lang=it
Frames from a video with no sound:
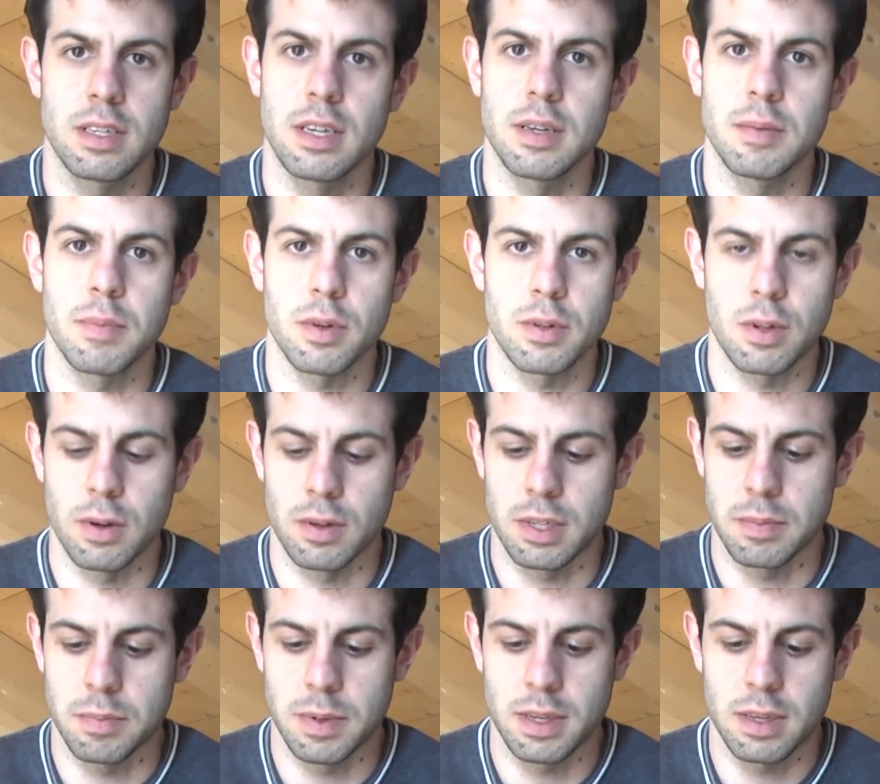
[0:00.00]
di
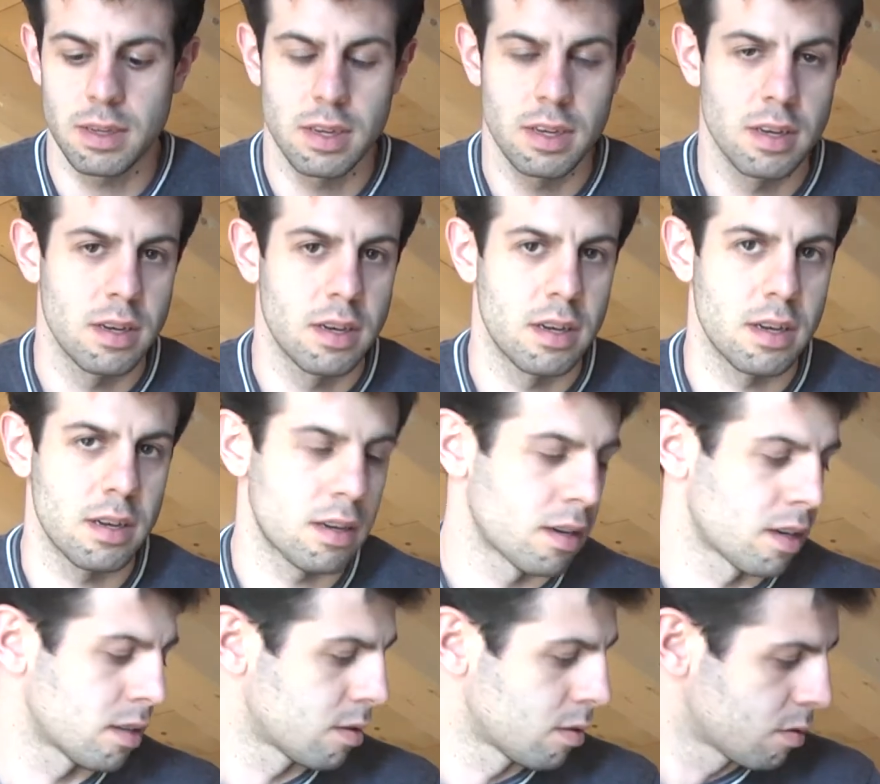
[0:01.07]
prototipi
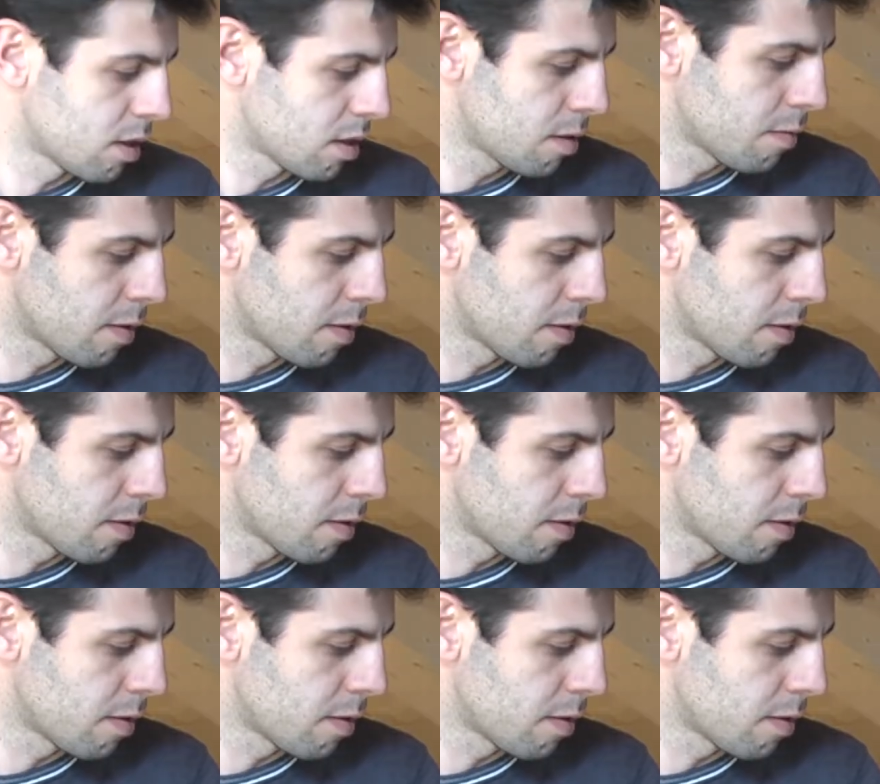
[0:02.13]
eh, che sono stati